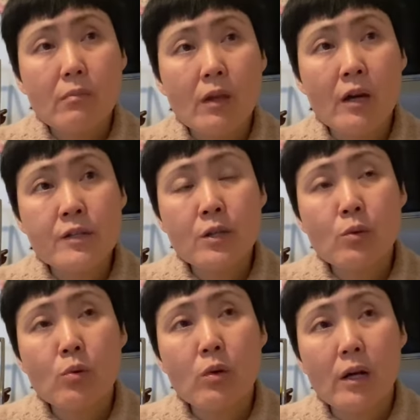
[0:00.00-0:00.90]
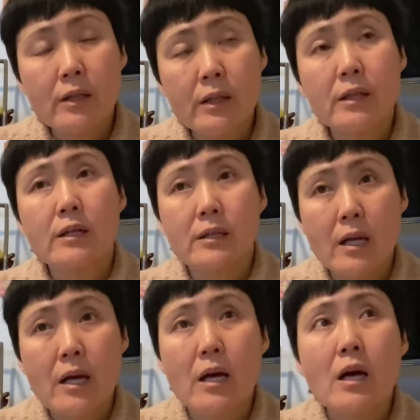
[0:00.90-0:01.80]
会社の方から出てい
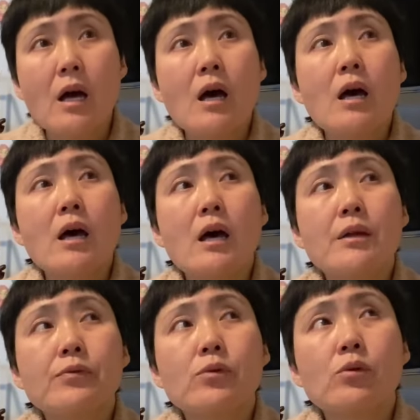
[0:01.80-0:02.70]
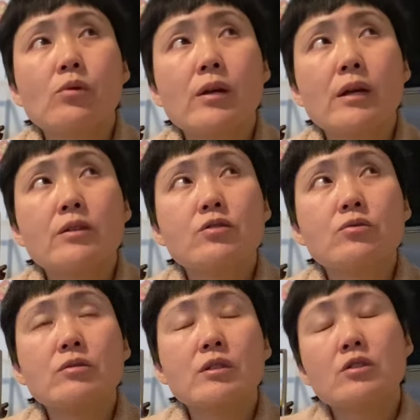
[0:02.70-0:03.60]
て、えー、っとね、
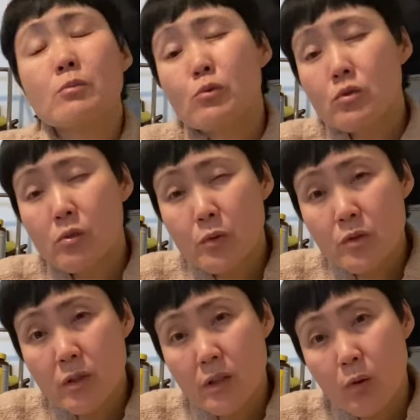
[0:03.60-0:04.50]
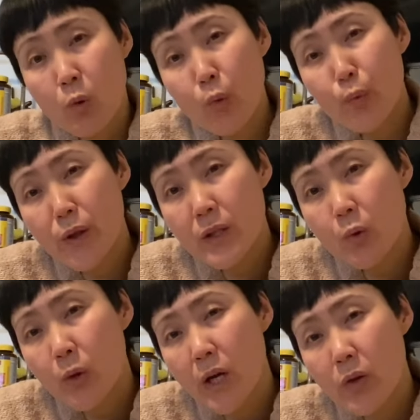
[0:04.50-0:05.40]
いつもうちのボスがね、こんなに
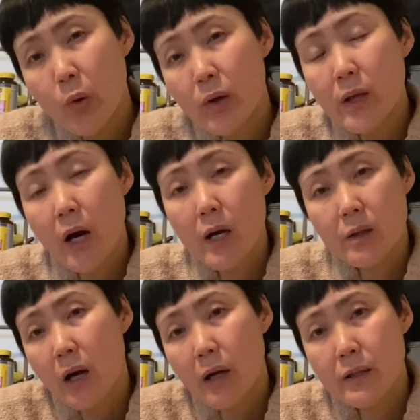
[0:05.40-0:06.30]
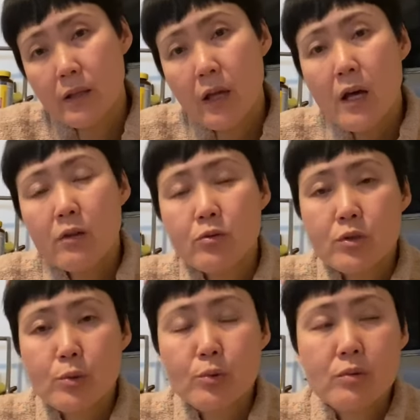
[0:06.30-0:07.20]
保険料が高い、高いって愚
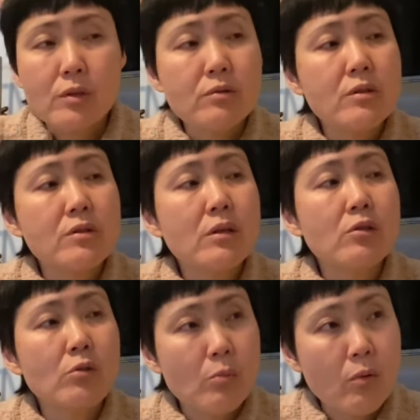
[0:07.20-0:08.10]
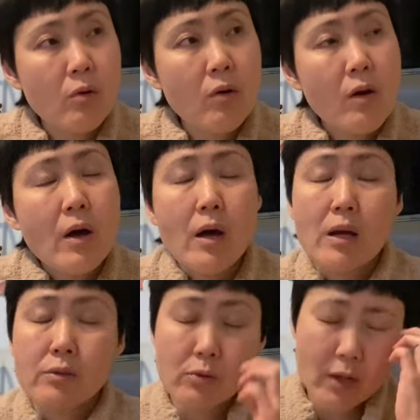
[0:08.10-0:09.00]
痴を言ってるんですけれども、
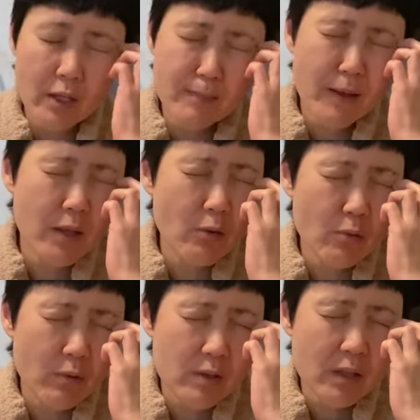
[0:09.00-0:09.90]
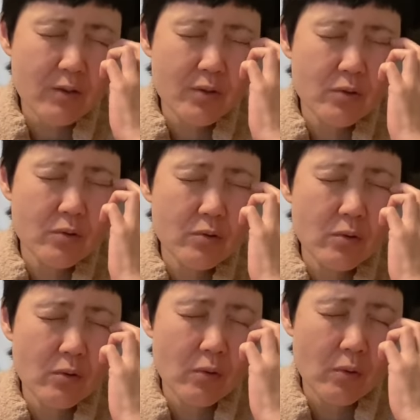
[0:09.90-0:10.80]
えー、っとね、今ね、私
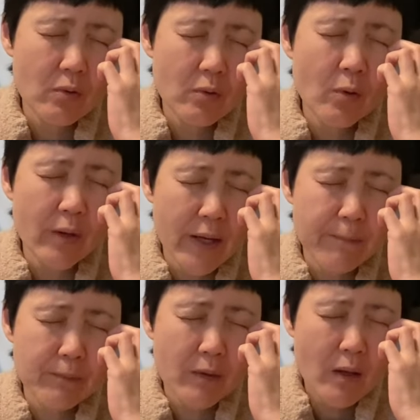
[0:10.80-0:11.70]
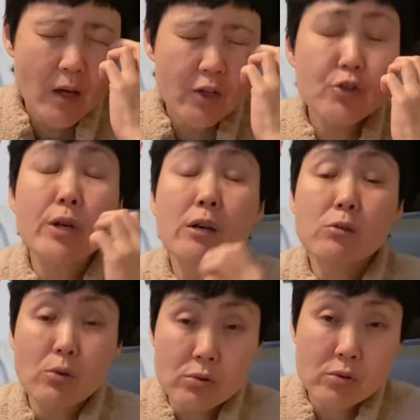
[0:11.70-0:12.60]
の保険900
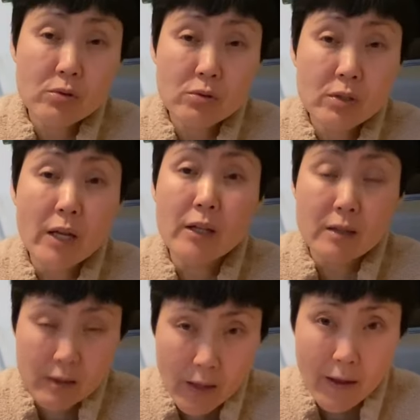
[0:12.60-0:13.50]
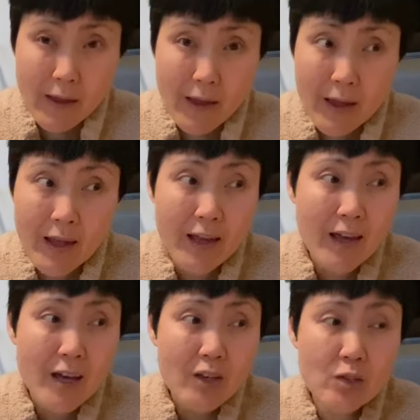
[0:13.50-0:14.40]
ドルぐらいだって。
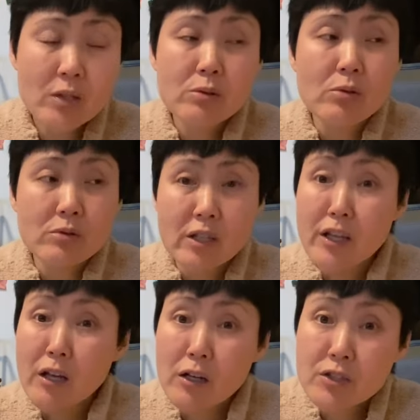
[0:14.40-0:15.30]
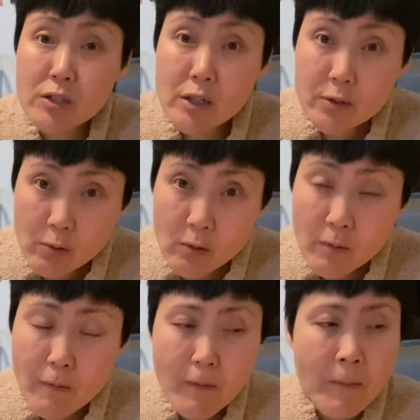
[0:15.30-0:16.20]
900ドルって年間じゃない
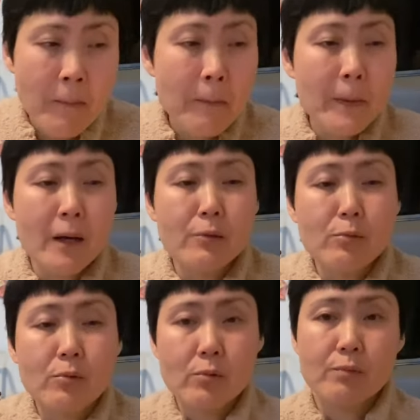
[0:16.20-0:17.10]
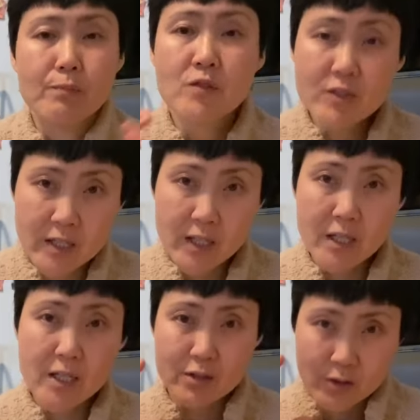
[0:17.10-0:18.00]
よ。あの、
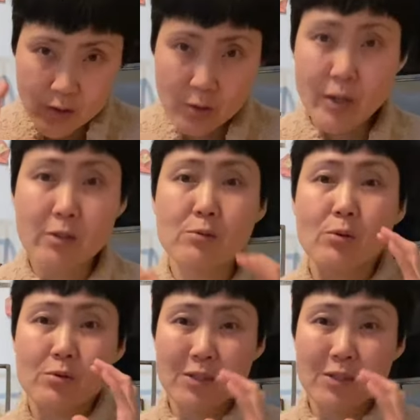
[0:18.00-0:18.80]
月900ドル。